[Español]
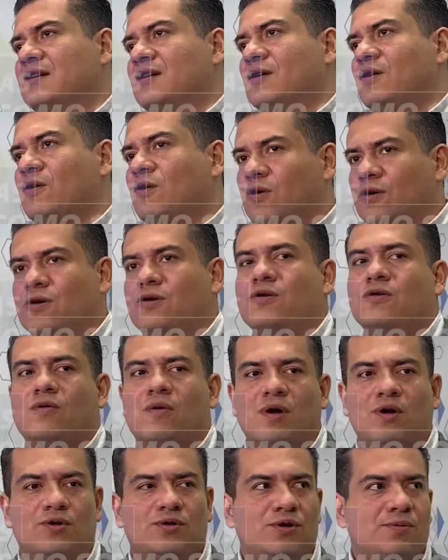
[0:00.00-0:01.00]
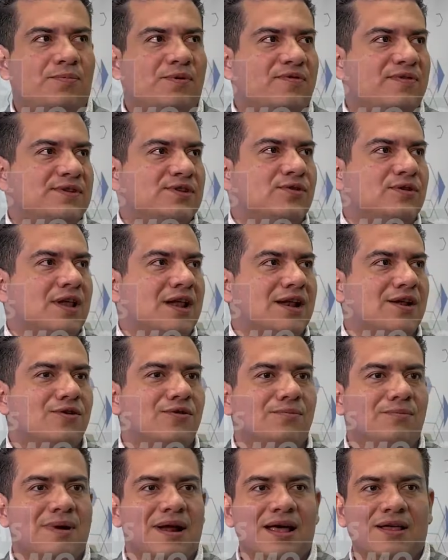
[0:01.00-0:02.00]
Conozco a los dos profesionales
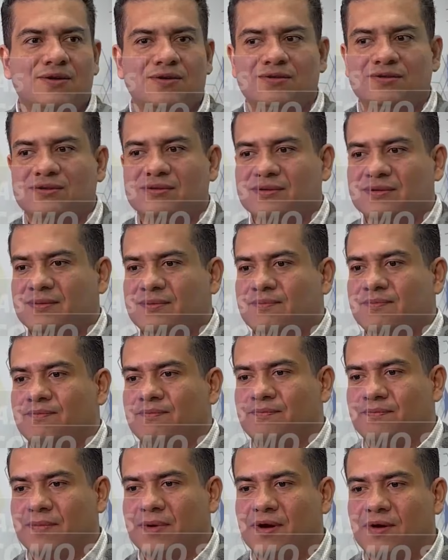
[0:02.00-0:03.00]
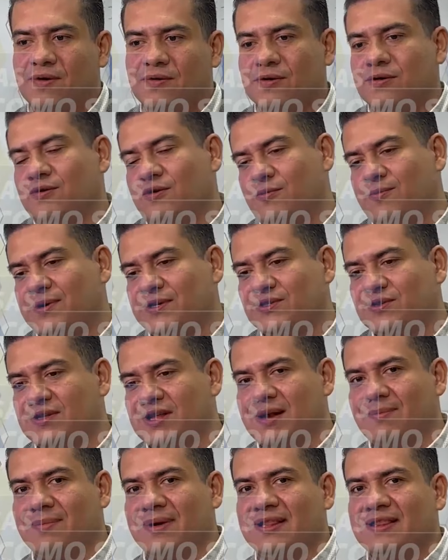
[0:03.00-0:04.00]
nombrados y los conozco
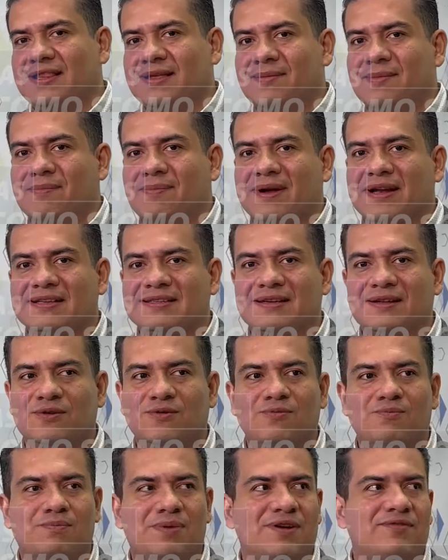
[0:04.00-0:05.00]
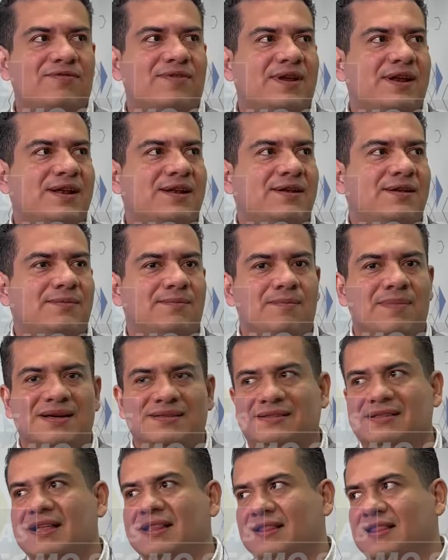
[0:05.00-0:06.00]
personalmente. Me parecen un perfil
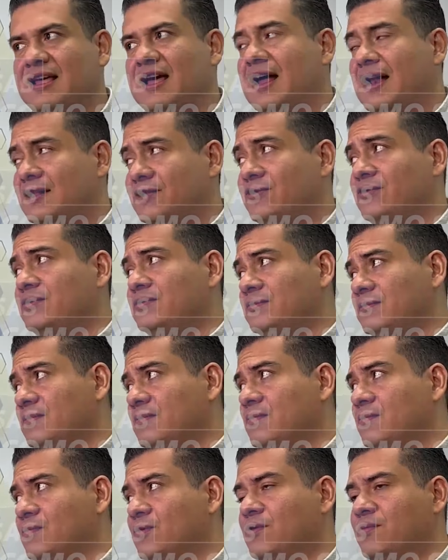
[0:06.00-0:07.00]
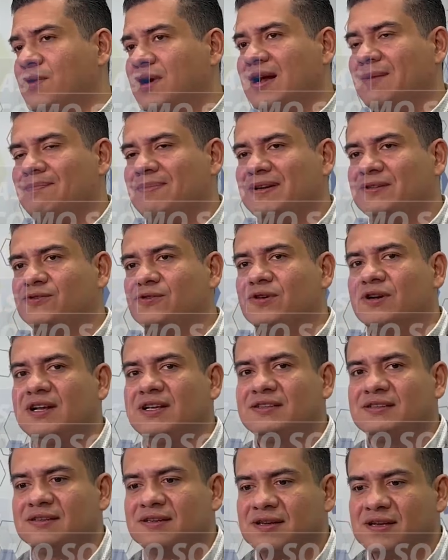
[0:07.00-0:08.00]
bastante alto, muy buenas
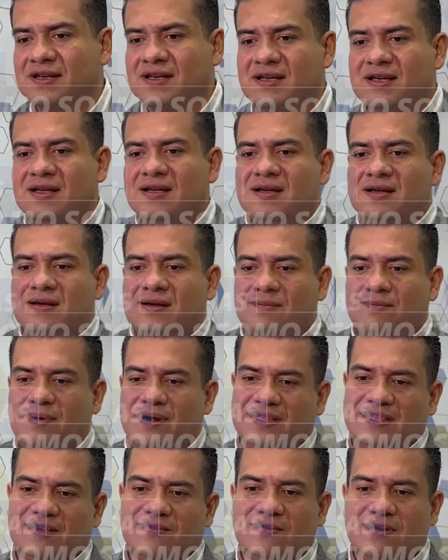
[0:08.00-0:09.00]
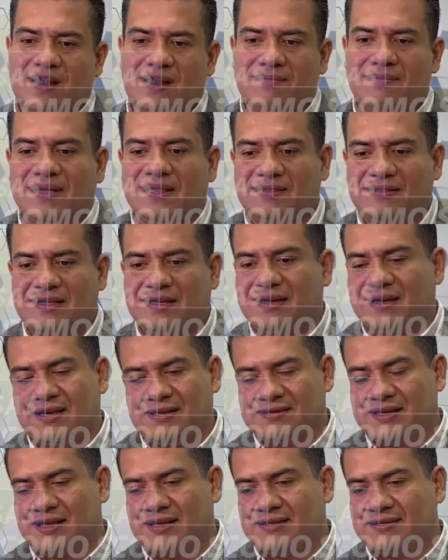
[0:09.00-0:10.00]
personas. Particularmente, y
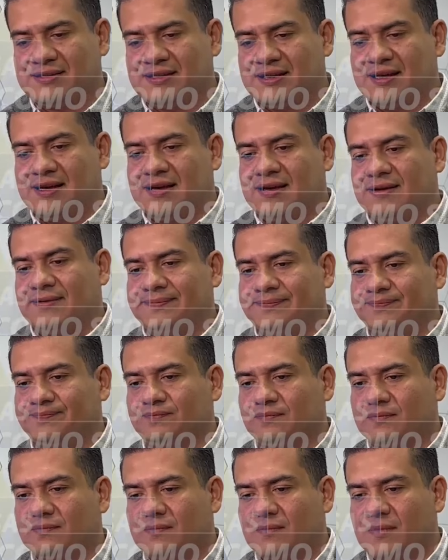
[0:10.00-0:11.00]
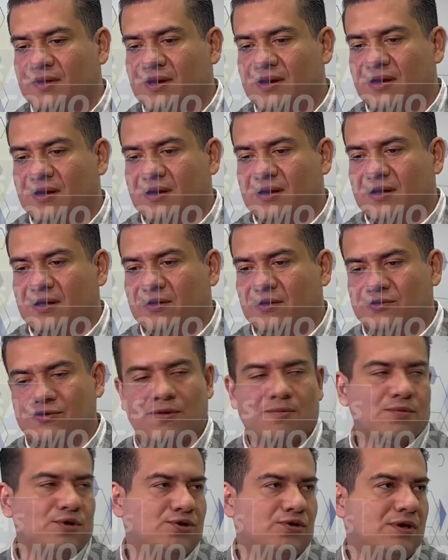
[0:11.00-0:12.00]
quizás eh, no
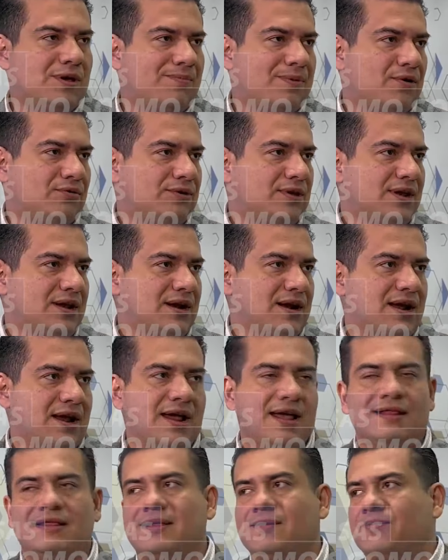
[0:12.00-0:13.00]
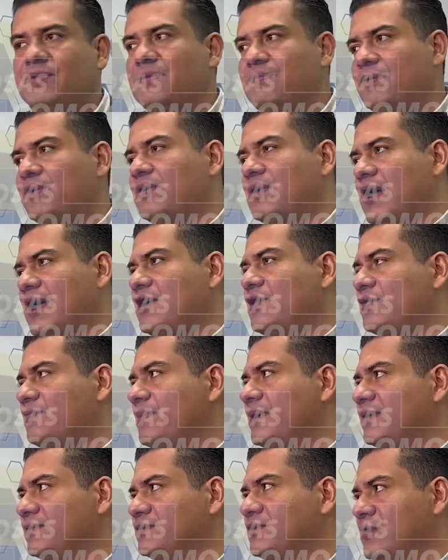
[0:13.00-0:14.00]
soy mucho de aplaudir a la gente, pues, pero a ellos
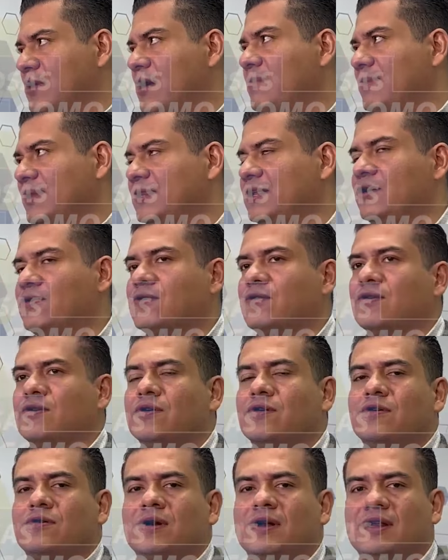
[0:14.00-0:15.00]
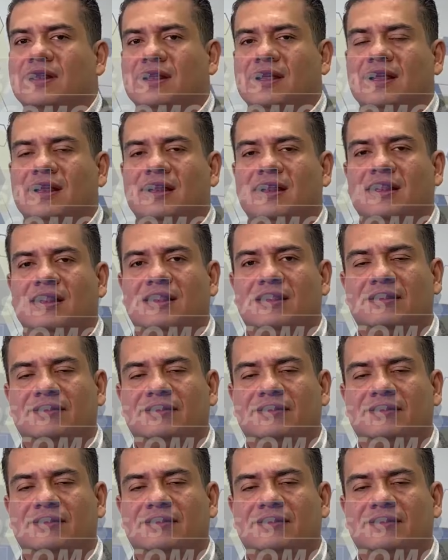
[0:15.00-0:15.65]
personalmente los conozco. el